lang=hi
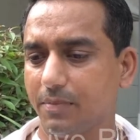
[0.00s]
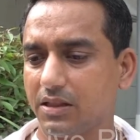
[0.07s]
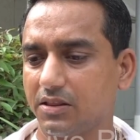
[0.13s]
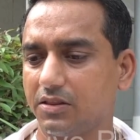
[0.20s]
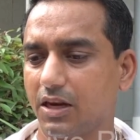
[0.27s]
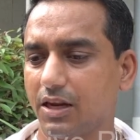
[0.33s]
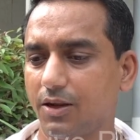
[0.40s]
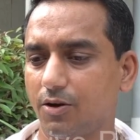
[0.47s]

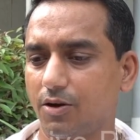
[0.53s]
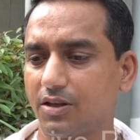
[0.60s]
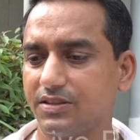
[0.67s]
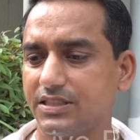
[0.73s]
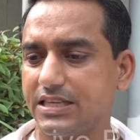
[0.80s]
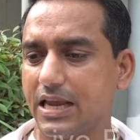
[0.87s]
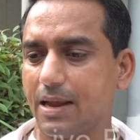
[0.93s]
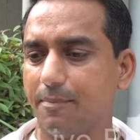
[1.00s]
मंत्री और
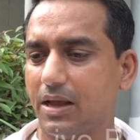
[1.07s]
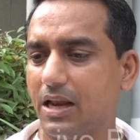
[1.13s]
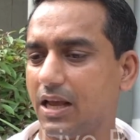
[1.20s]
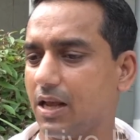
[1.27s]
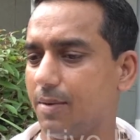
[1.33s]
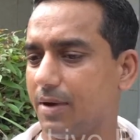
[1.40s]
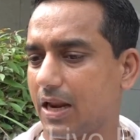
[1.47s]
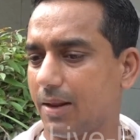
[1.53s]
किसी एमएलए
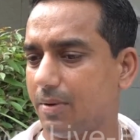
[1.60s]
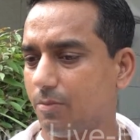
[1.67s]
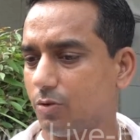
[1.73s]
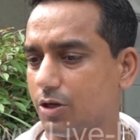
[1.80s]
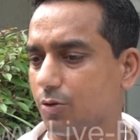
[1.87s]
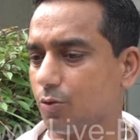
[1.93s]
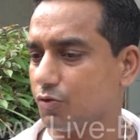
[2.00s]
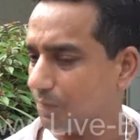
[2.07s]
के बारे में
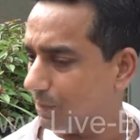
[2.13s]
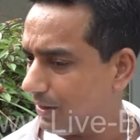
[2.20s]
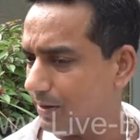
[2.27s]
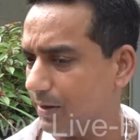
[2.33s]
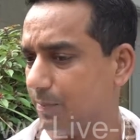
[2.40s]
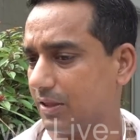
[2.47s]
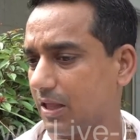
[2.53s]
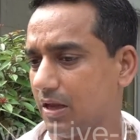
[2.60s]
मुझे कुछ भी
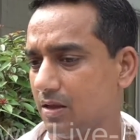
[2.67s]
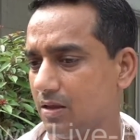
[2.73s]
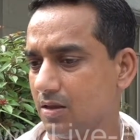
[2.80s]
नहीं पता